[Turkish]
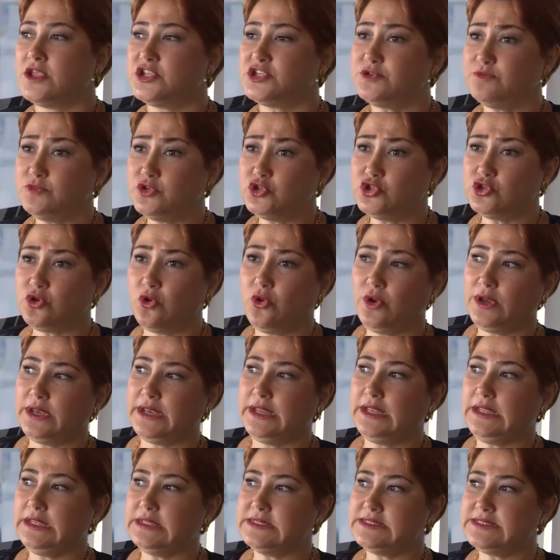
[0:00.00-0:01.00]
Şimdi
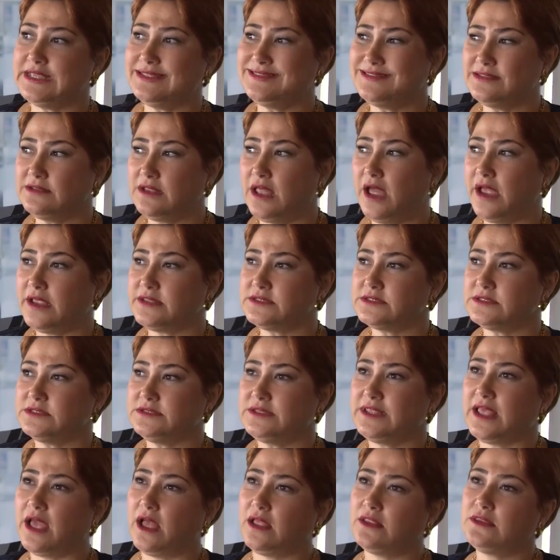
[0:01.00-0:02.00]
şöyle
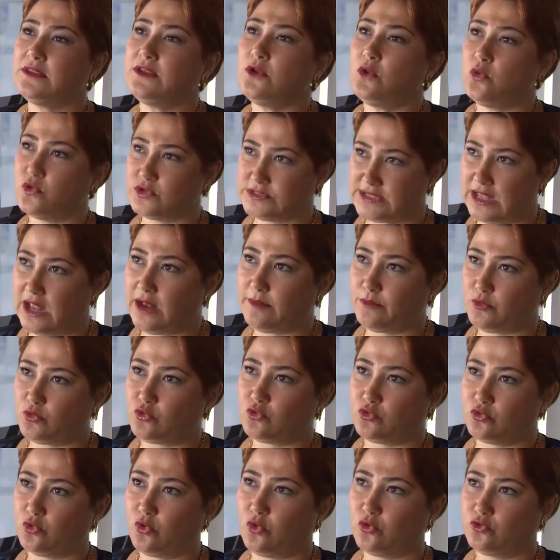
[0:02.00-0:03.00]
Satellite'ın kendine özel bir
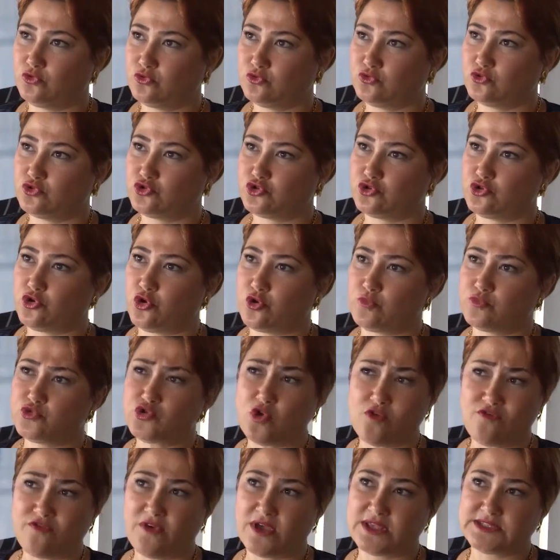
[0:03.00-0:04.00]
ürün olduğunu düşünüyorum.
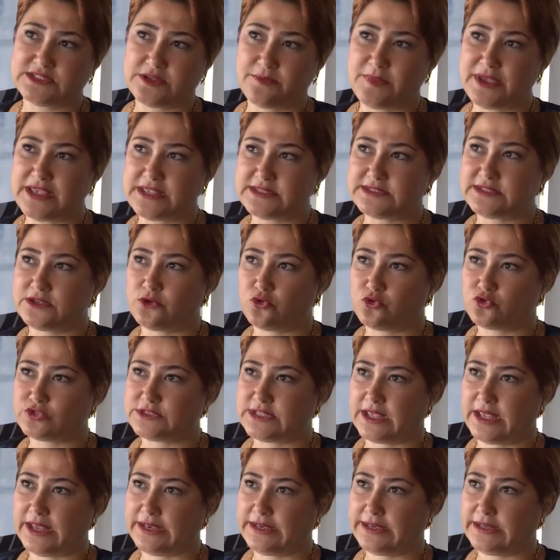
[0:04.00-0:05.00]
Çok fazla benzer
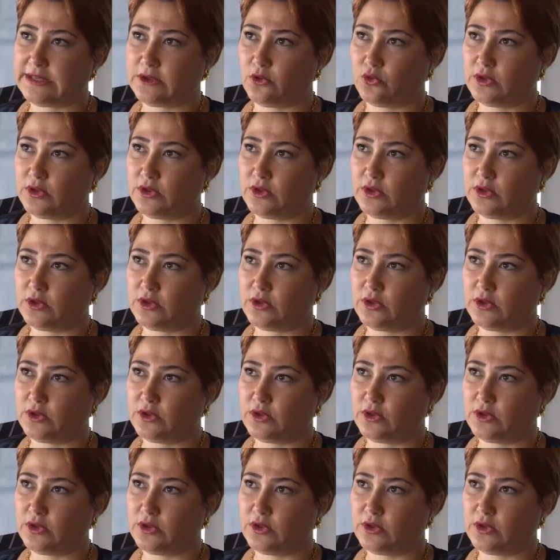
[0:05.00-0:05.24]
özellik